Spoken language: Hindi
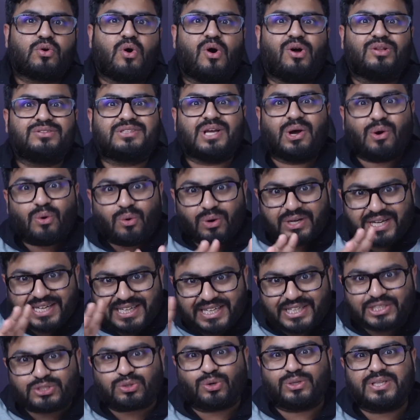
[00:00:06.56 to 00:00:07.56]
कौन सा
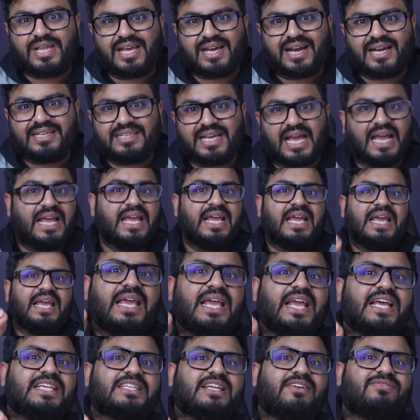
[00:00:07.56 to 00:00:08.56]
ओटीटी शो देखा जाए
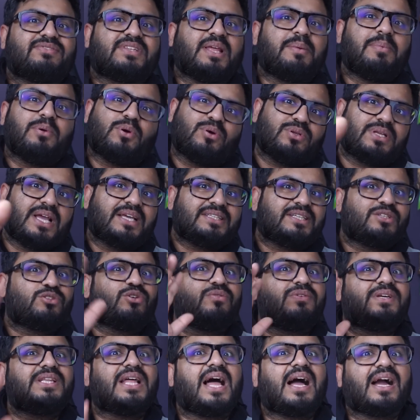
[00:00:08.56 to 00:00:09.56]
इस हफ्ते भी कुछ ऐसी
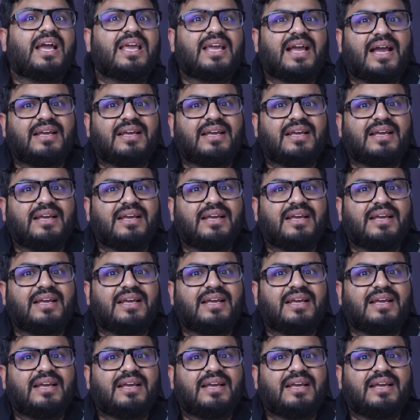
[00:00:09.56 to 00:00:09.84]
दुविधा आ गई